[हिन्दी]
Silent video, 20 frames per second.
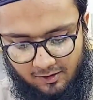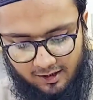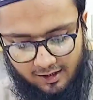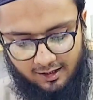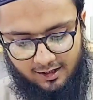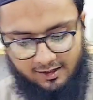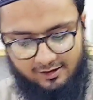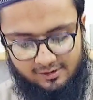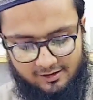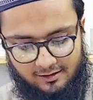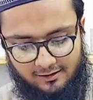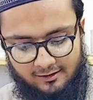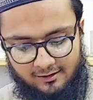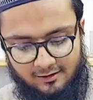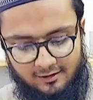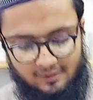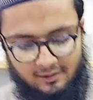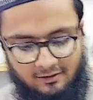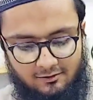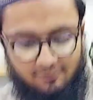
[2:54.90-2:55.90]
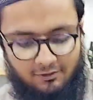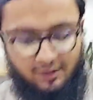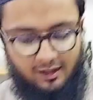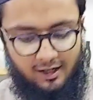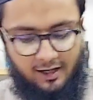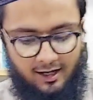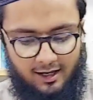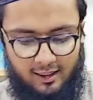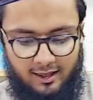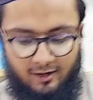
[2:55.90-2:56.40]
हुए कंडीशन
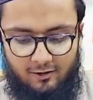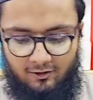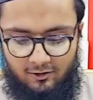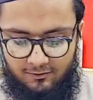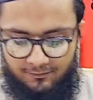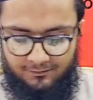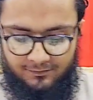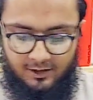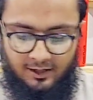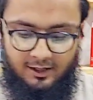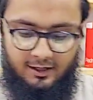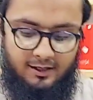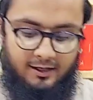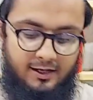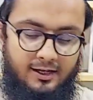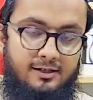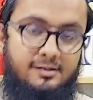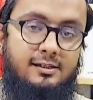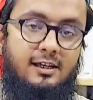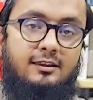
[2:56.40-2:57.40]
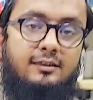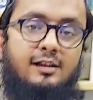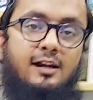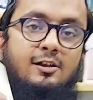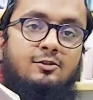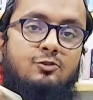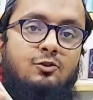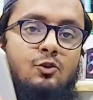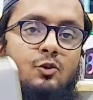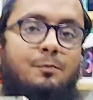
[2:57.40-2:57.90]
फिर ये देखो ये
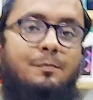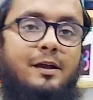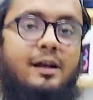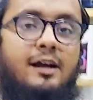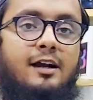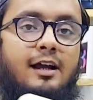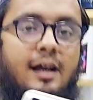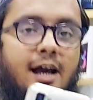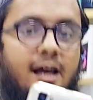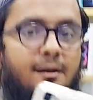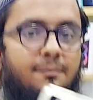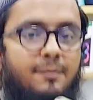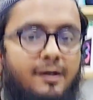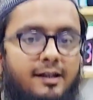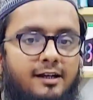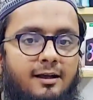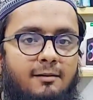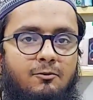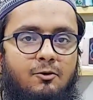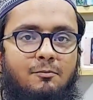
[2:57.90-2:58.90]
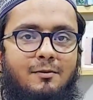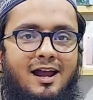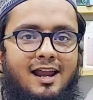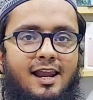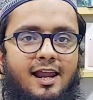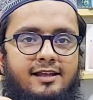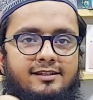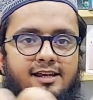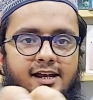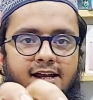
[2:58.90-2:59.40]
सत्रह सौ रुपये का कार्बन का
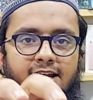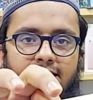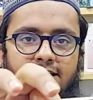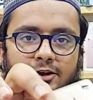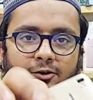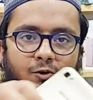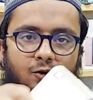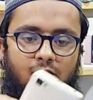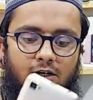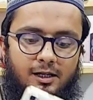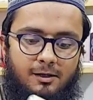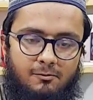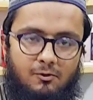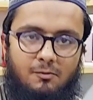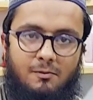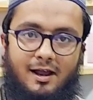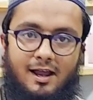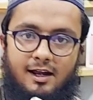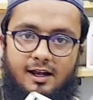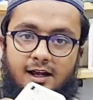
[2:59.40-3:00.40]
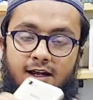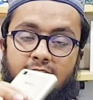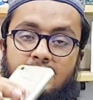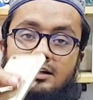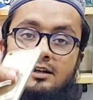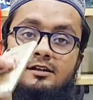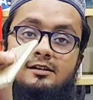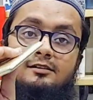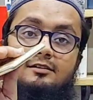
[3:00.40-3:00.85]
मोबाइल आ जाएगा ये ओनली मोबाइल है